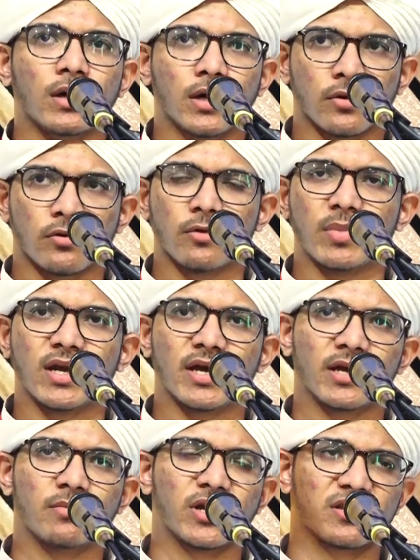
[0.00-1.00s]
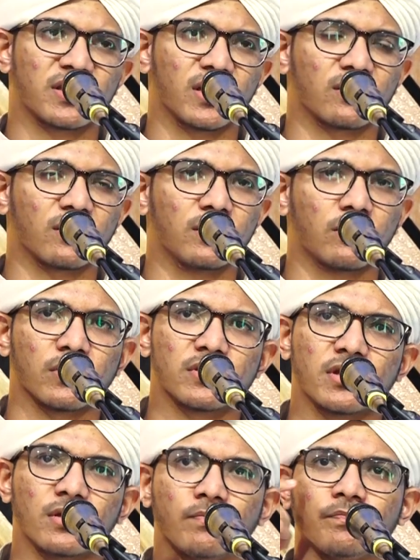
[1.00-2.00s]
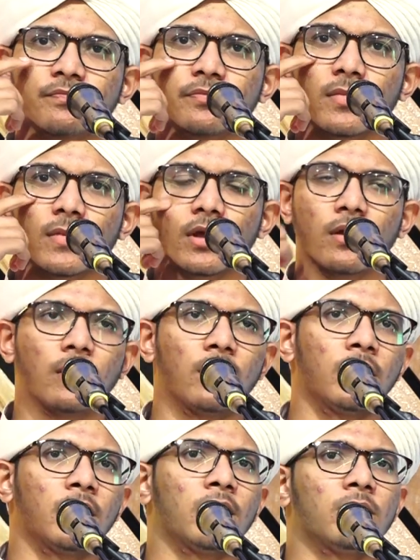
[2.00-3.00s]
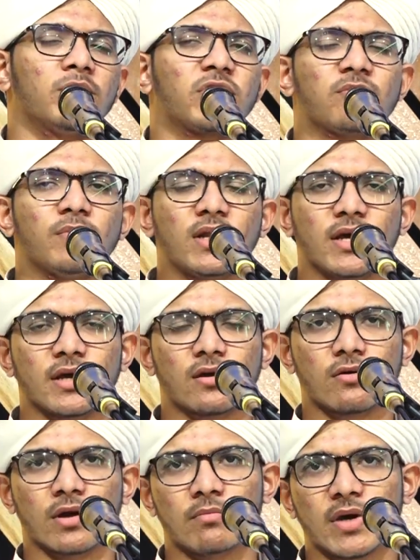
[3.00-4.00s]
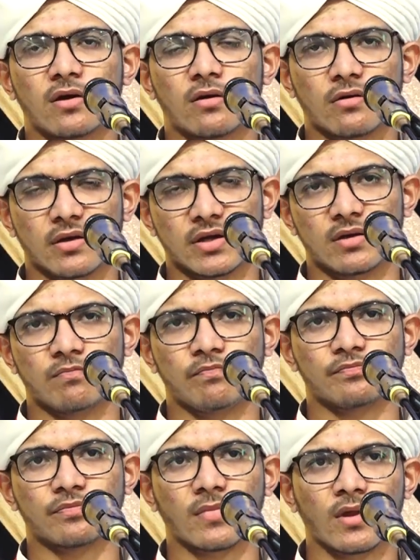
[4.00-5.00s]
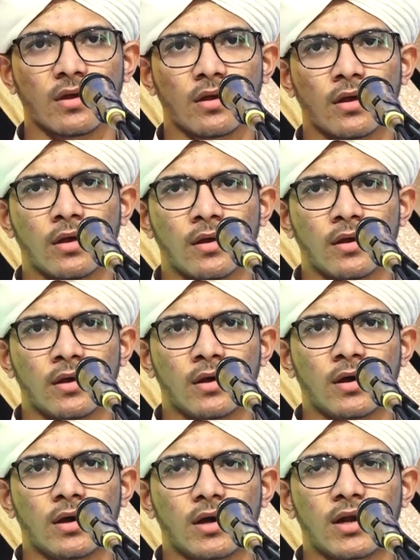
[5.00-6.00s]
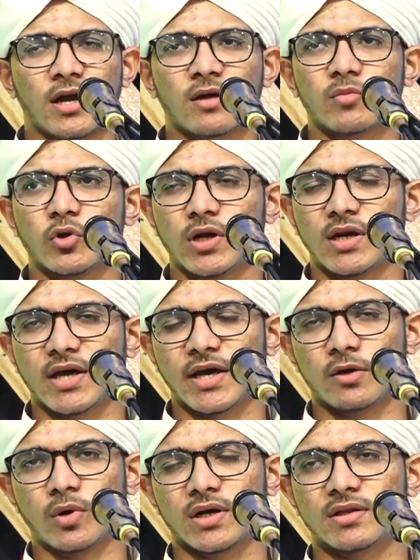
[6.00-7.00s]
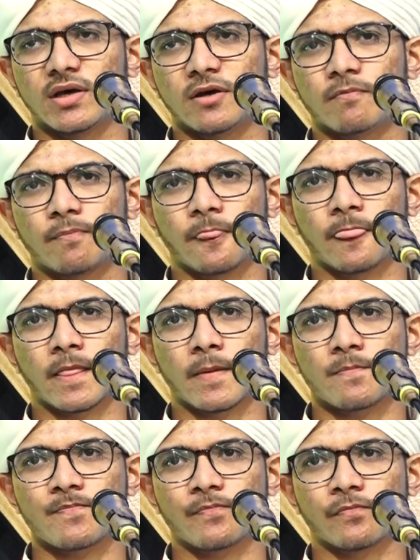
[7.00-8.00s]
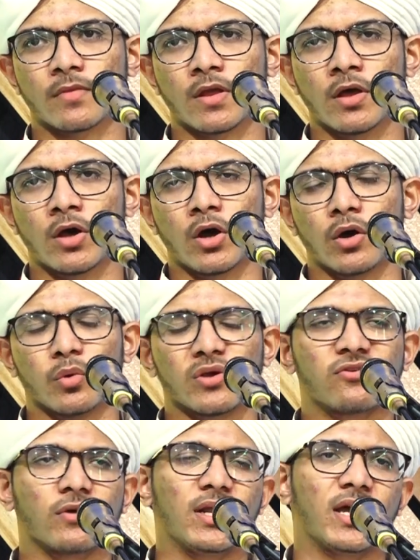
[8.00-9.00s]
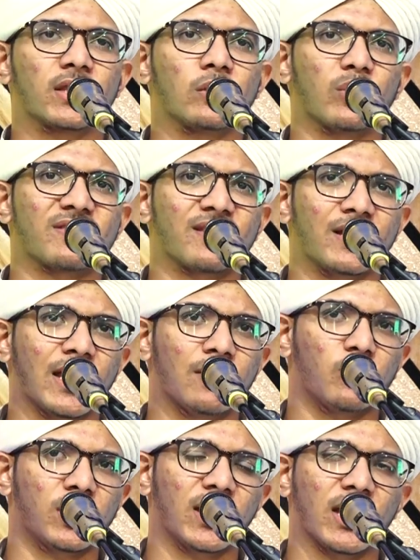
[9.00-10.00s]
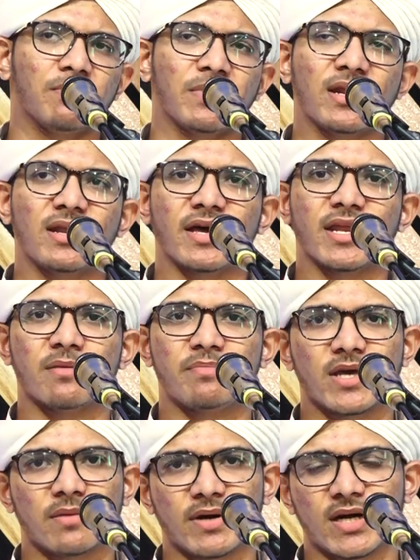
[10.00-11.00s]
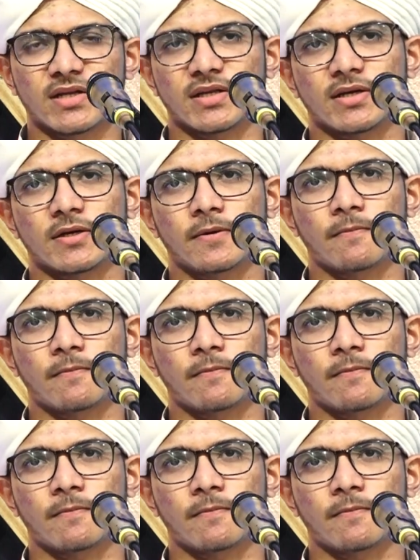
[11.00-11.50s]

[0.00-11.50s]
أعوذ بالله من الشيطان الرجيم بسم الله الرحمن الرحيم الحمد لله وحده والصلاة والسلام على من لا نبي بعده